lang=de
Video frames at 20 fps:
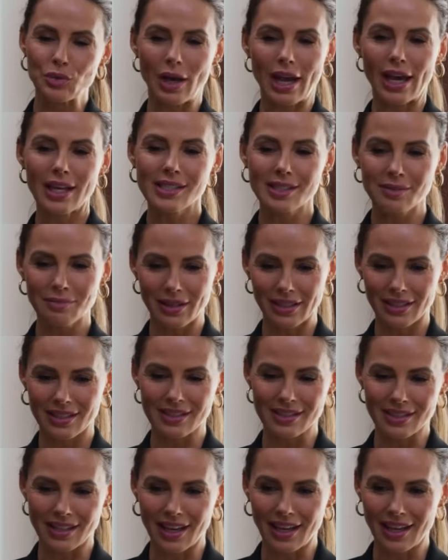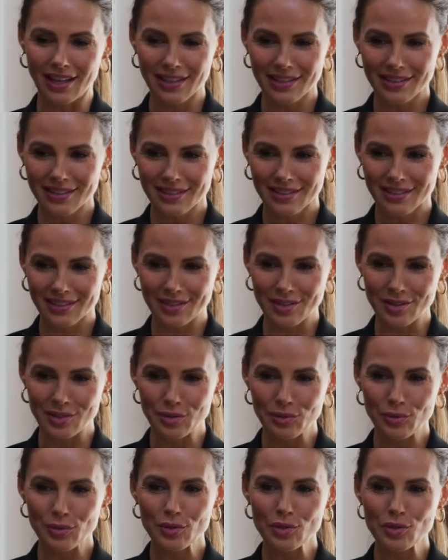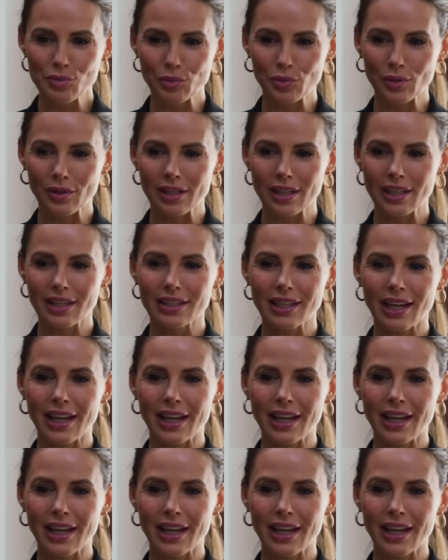Du hast mal gesagt, dass du ursprünglich